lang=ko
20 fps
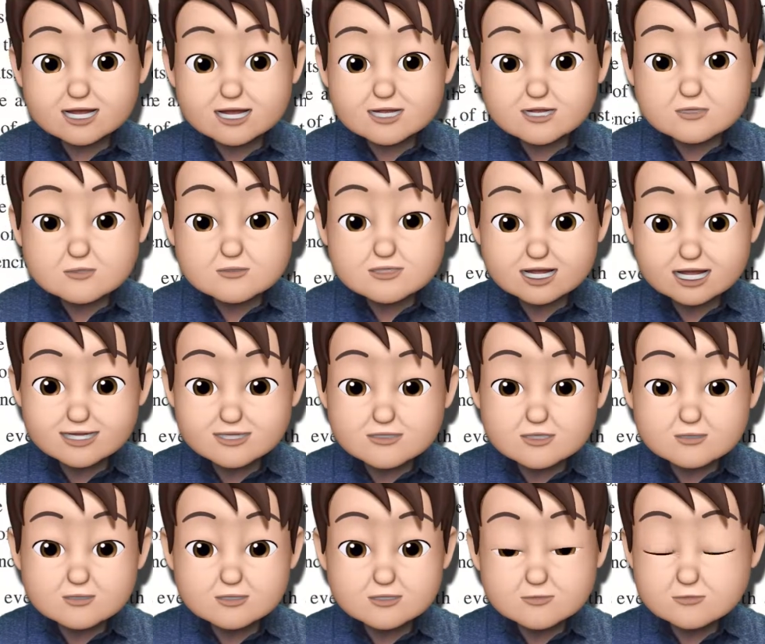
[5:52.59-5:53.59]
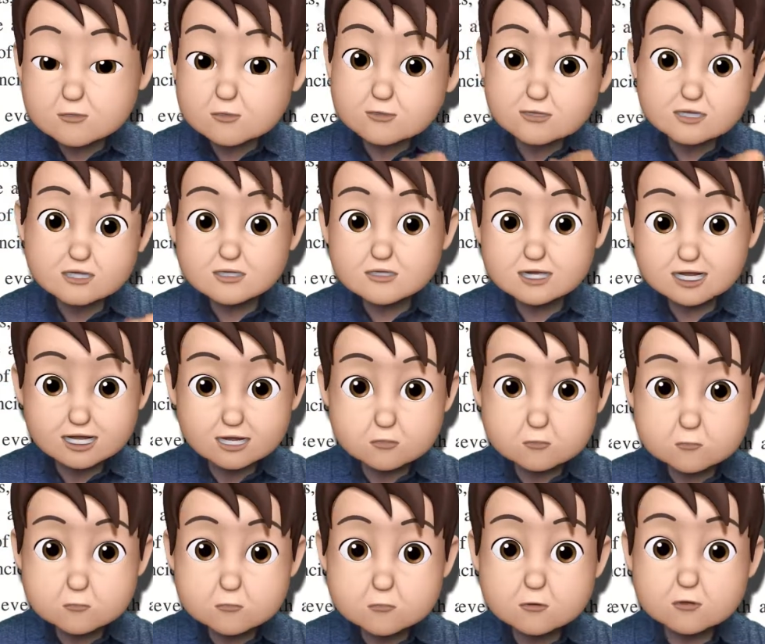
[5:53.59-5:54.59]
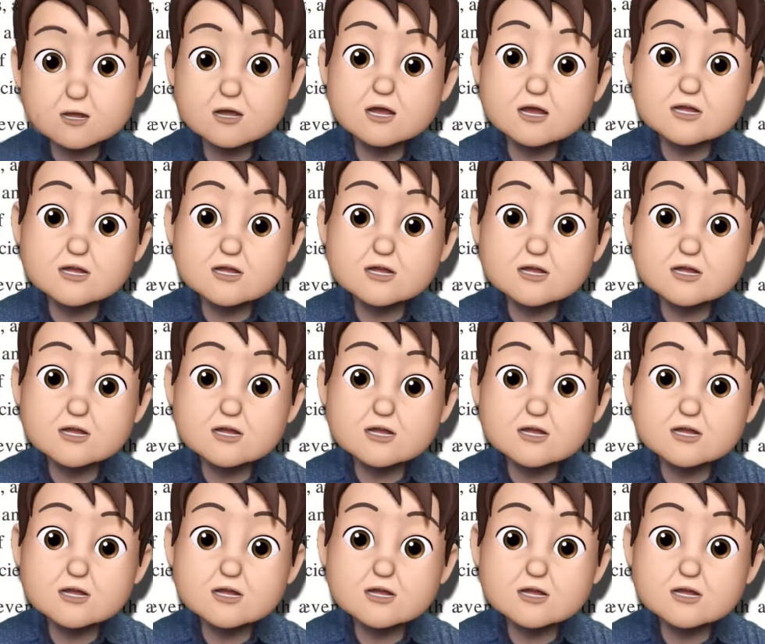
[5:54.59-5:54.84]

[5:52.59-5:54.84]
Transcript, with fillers: 이런 단서들을 표시를 해놓고